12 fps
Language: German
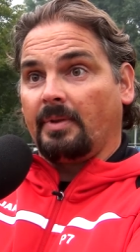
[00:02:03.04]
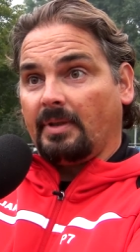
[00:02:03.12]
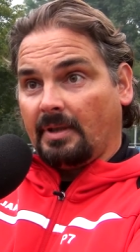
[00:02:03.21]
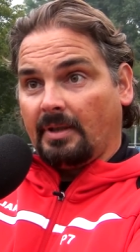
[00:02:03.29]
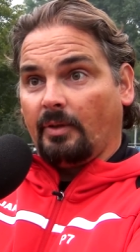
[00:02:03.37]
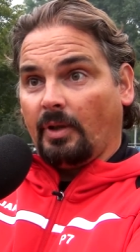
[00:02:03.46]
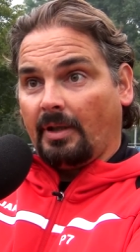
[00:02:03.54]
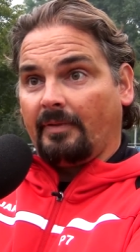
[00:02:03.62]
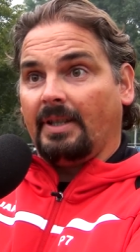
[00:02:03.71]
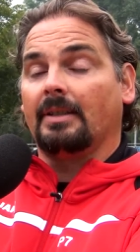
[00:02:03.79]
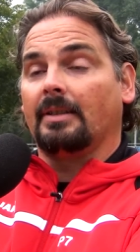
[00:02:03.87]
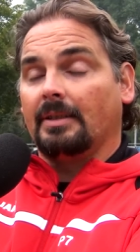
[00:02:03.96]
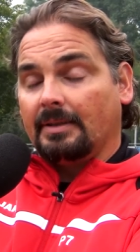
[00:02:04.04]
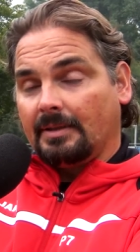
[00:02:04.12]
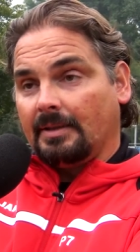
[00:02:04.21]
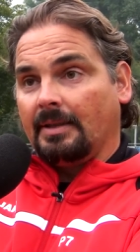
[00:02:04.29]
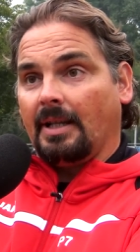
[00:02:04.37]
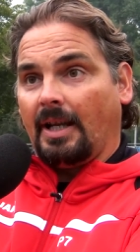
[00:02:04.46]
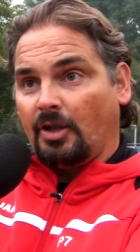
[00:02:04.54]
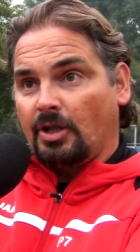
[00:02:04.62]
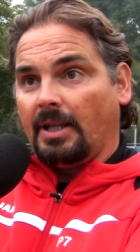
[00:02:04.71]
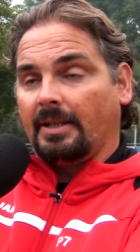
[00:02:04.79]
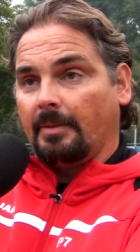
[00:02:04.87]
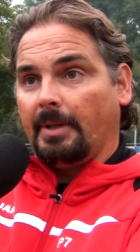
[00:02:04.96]
äh, irgendwie einen
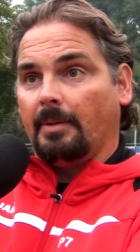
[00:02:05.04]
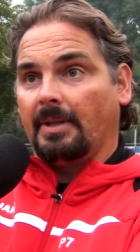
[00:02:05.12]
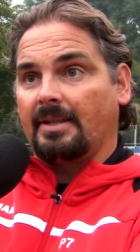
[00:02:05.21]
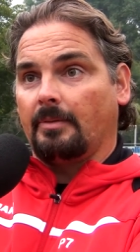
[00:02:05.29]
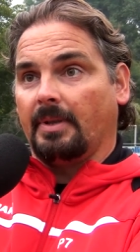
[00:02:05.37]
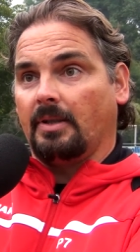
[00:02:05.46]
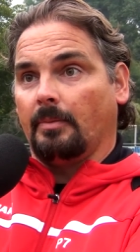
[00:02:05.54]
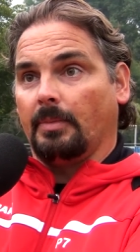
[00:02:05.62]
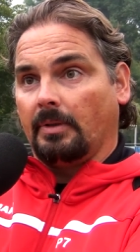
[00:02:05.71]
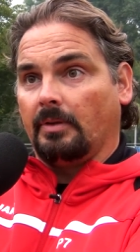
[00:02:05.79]
einstelligen Tabellenplatz zu bekommen.